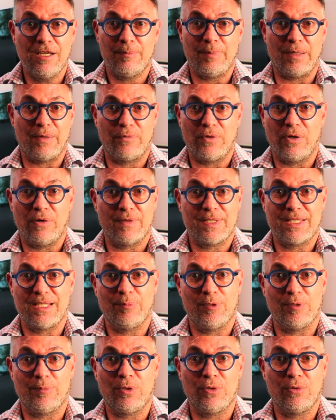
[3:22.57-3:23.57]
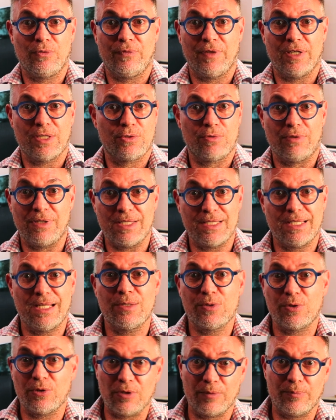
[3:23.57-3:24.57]
Parfois on va simplement le faire sur les
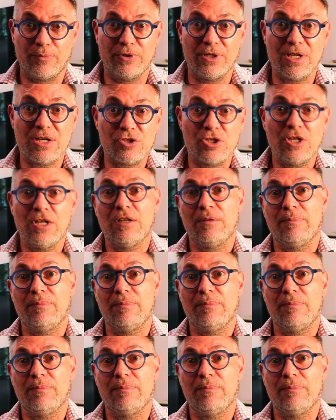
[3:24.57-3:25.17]
ailes, sur l'empennage,